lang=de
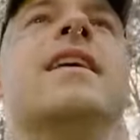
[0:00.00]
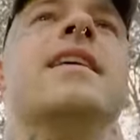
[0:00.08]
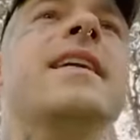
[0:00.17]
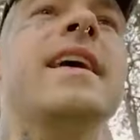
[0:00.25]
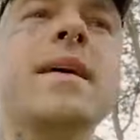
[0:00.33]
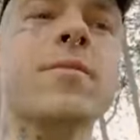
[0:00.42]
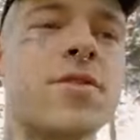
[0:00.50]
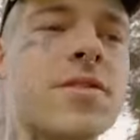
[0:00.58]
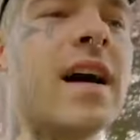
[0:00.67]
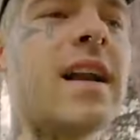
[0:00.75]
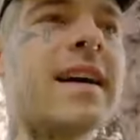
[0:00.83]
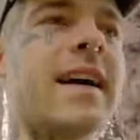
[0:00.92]
eine
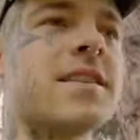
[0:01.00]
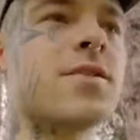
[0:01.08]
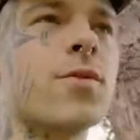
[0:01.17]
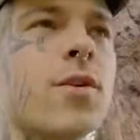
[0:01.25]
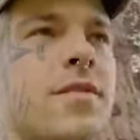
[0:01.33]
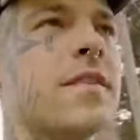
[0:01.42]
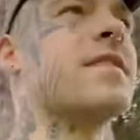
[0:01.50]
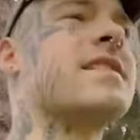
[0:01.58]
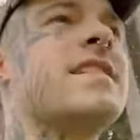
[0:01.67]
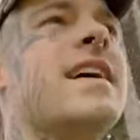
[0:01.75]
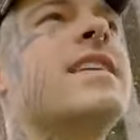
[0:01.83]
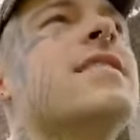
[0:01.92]
emotionale Reaktion auf etwas
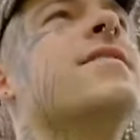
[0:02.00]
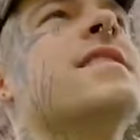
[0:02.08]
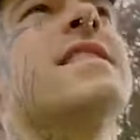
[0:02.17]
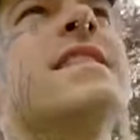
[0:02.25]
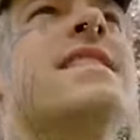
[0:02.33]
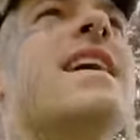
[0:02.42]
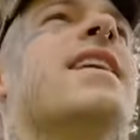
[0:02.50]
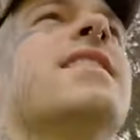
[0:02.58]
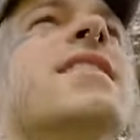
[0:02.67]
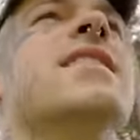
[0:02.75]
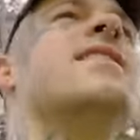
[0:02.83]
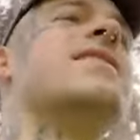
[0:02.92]
zeigt, was ich sage,
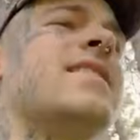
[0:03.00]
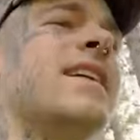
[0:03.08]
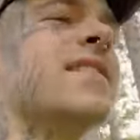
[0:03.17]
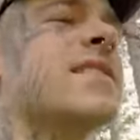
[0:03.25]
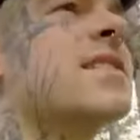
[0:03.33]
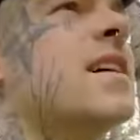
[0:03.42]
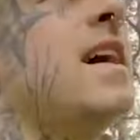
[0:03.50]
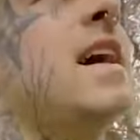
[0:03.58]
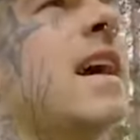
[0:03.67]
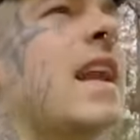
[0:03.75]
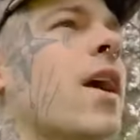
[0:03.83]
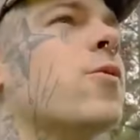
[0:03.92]
sei es
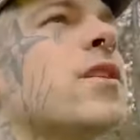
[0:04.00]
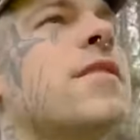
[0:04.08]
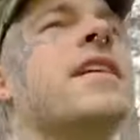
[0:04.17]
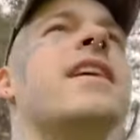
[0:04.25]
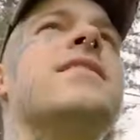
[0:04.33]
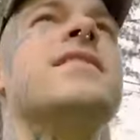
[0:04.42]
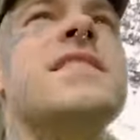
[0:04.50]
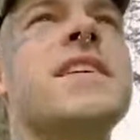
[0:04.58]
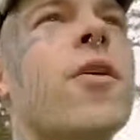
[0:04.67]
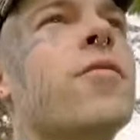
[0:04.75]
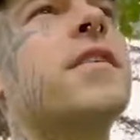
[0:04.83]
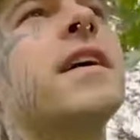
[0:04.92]
lauter werden, sich
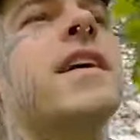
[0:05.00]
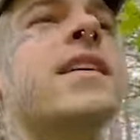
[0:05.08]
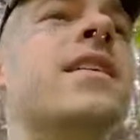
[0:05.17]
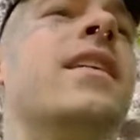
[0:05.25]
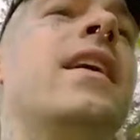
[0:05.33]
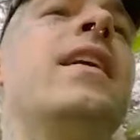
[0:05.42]
aufregen,